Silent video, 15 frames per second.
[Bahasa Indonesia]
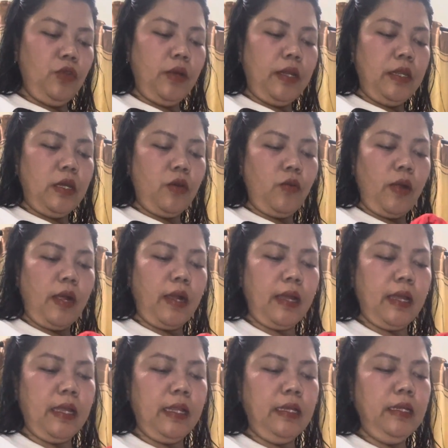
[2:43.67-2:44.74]
juga ada
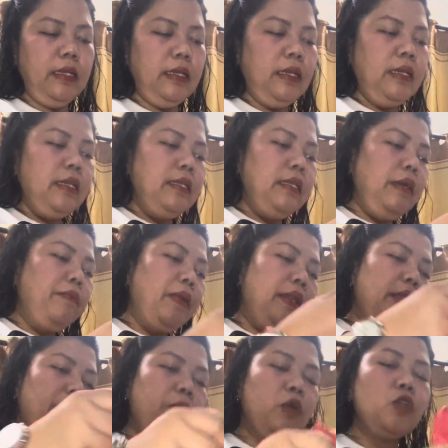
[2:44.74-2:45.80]
ruangan dia
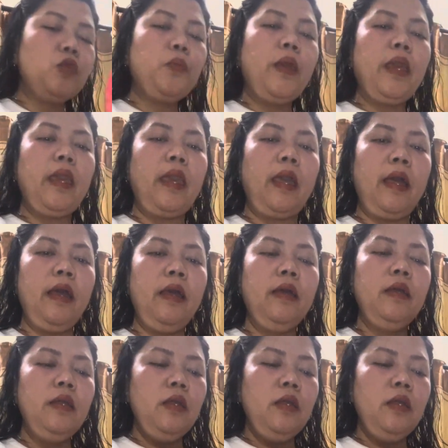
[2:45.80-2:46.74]
brandnya prospek ya